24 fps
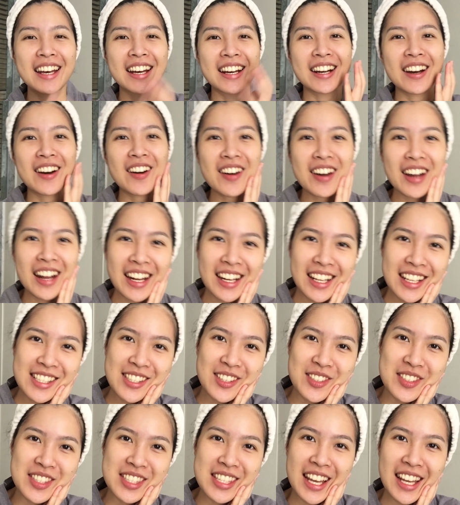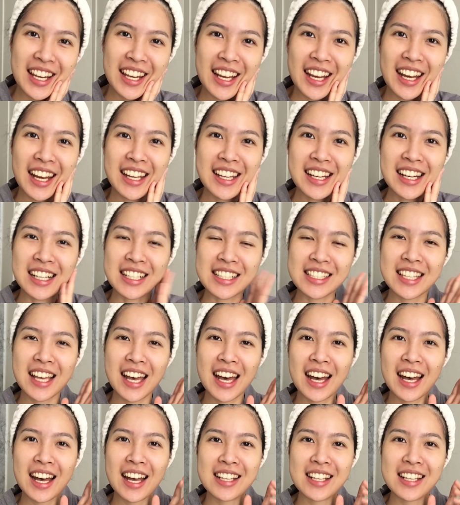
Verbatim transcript: ก็ใครที่สนใจนะคะ อยากจะ